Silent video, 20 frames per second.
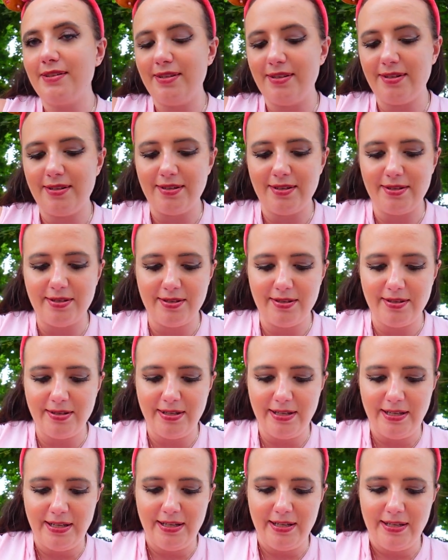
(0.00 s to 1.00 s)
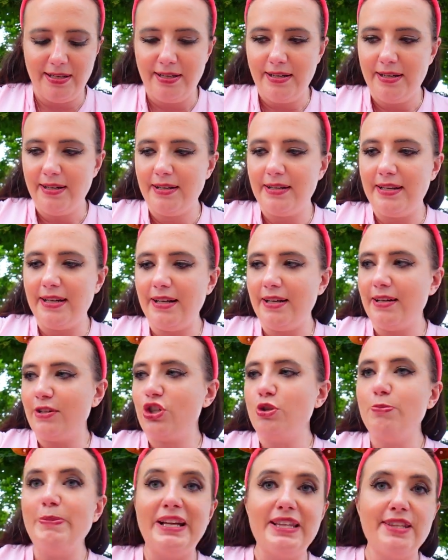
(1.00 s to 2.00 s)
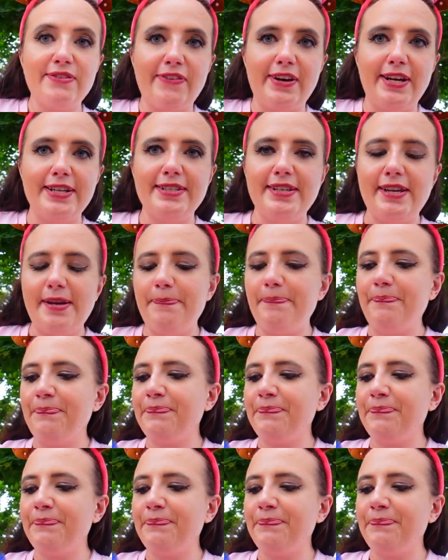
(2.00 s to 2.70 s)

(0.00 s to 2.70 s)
äh, da schmerzfrei sein.